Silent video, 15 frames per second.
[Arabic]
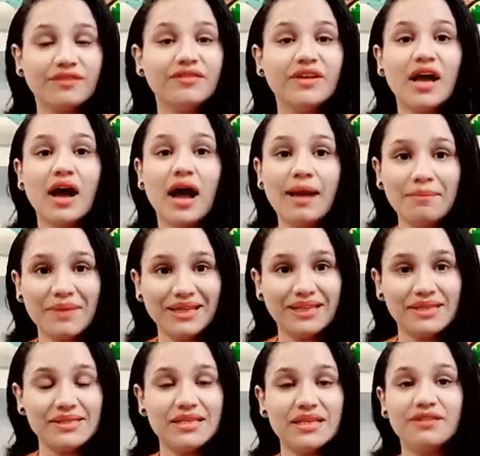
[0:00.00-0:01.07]
فيها عمل
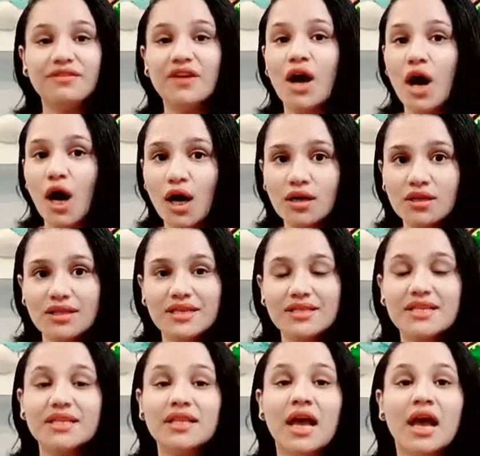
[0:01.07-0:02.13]
جديد فيها عرض
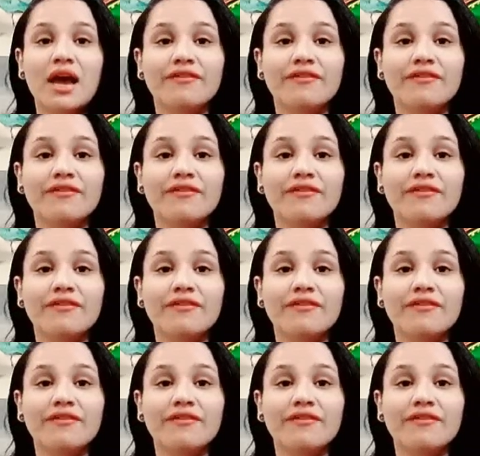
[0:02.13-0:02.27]
جديد